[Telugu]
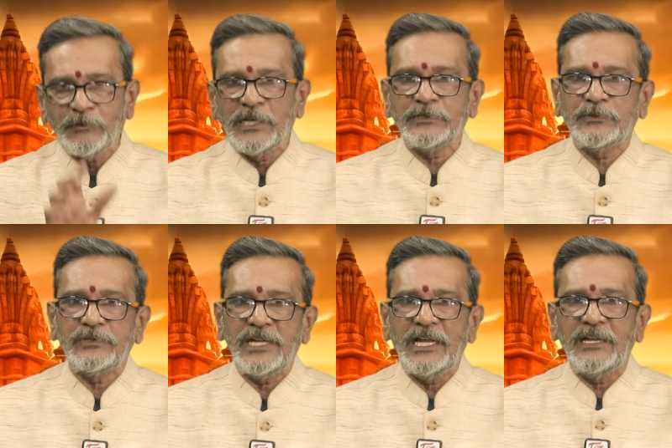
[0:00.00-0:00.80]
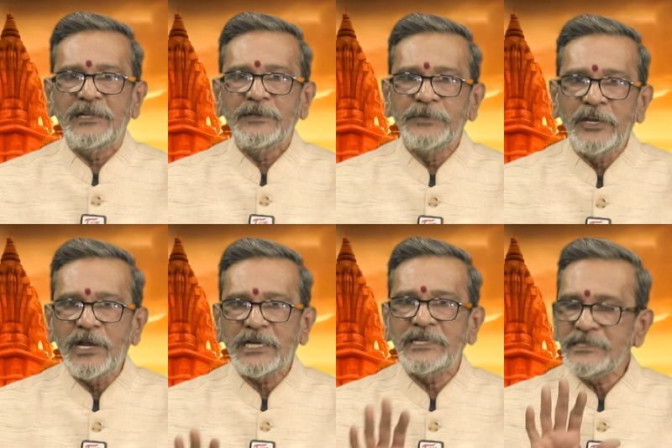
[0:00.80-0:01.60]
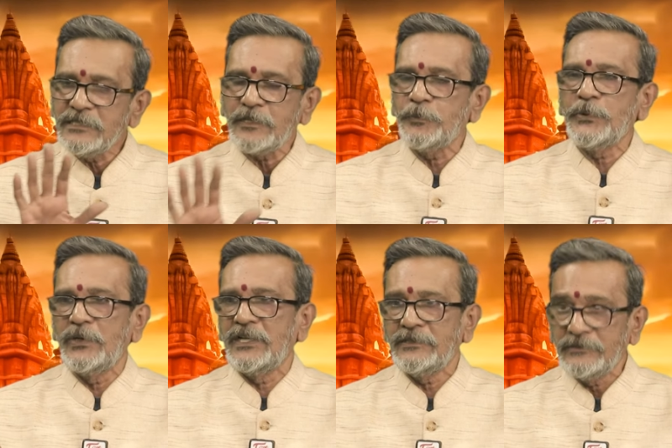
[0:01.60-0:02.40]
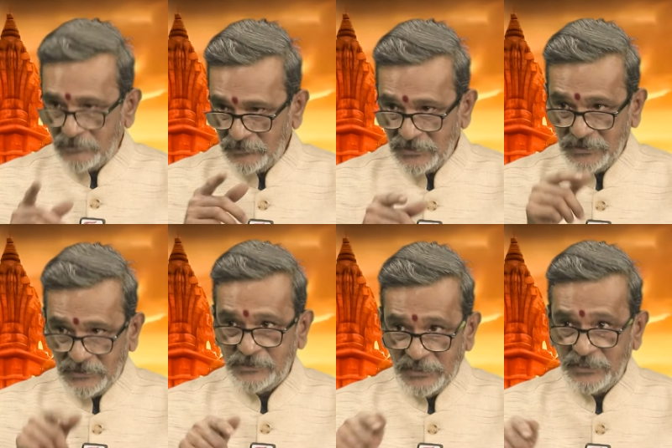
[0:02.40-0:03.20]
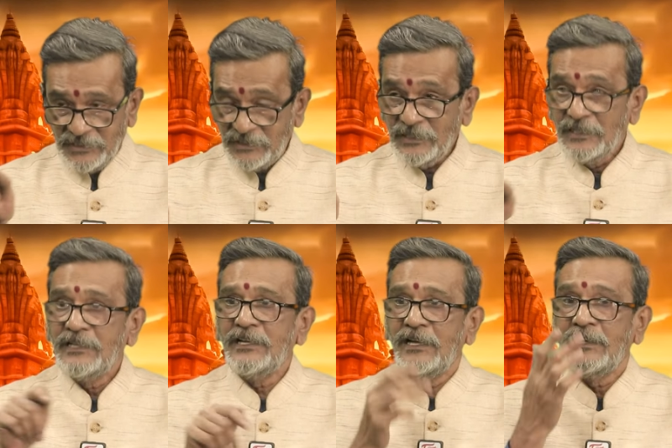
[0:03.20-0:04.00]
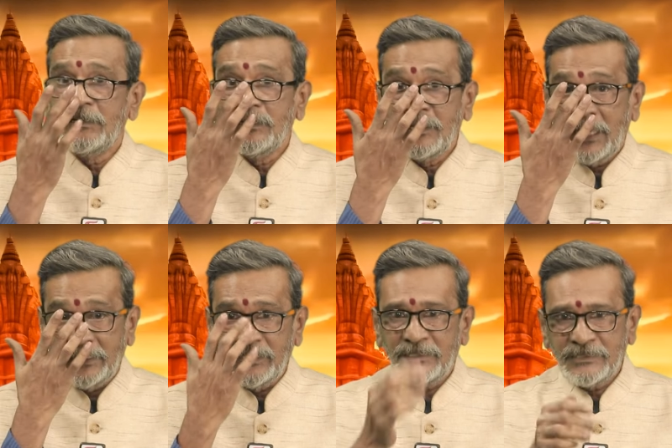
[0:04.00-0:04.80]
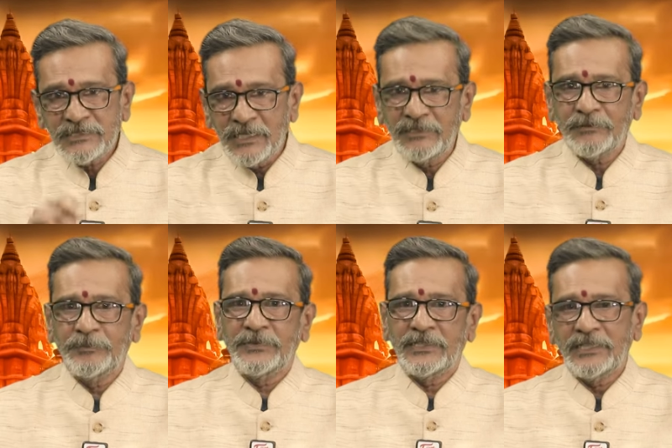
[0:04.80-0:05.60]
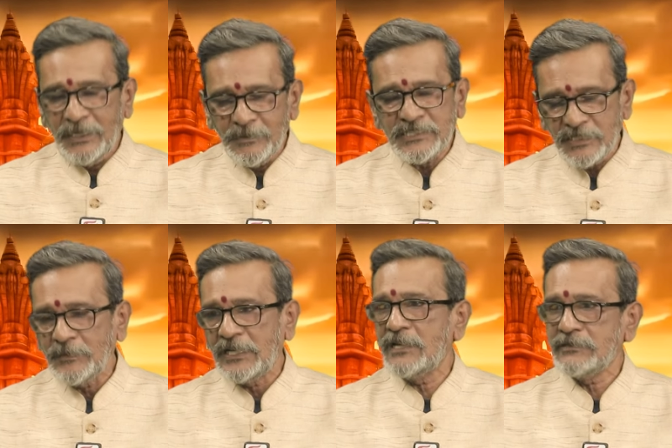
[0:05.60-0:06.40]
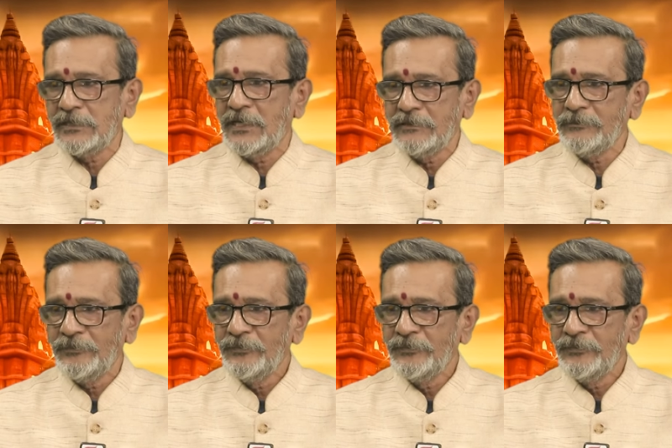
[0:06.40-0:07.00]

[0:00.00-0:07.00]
తర్వాత కూడా మేము అక్కడి నుంచి తప్పుకోలేదు ఇది ఆయన హేమంత్ శర్మ రాస్తున్నాడు